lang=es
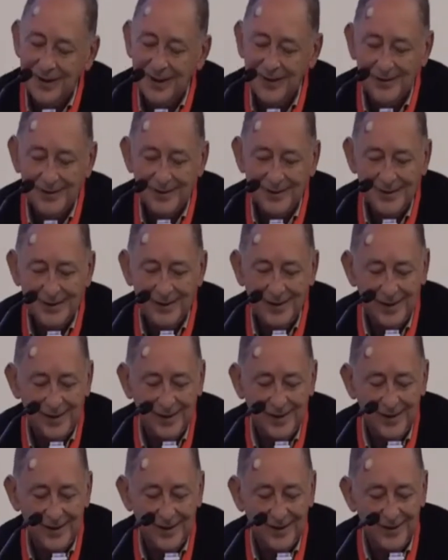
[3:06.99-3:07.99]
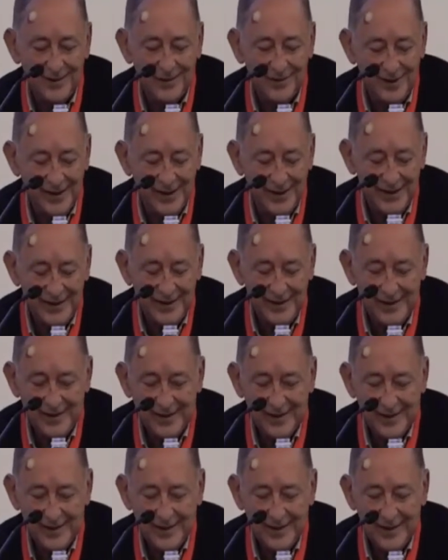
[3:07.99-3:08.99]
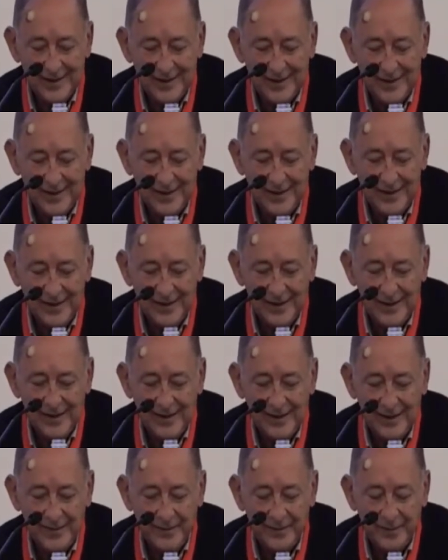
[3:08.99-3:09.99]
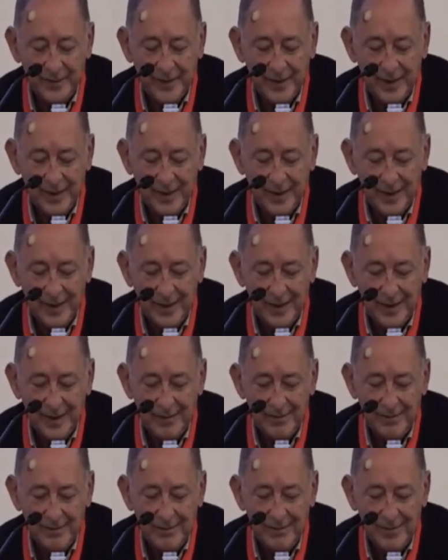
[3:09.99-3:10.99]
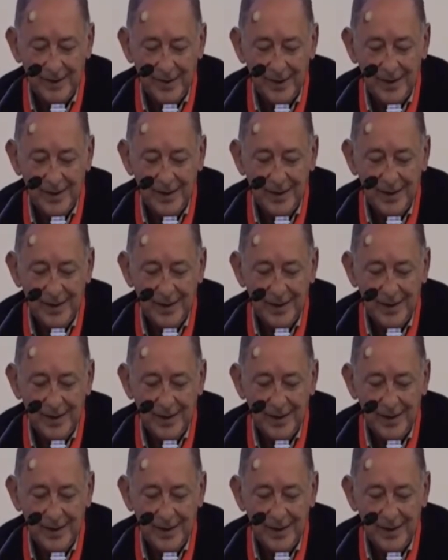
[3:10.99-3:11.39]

Uri, y muchas gracias a Almudena y a los organizadores de la jornada.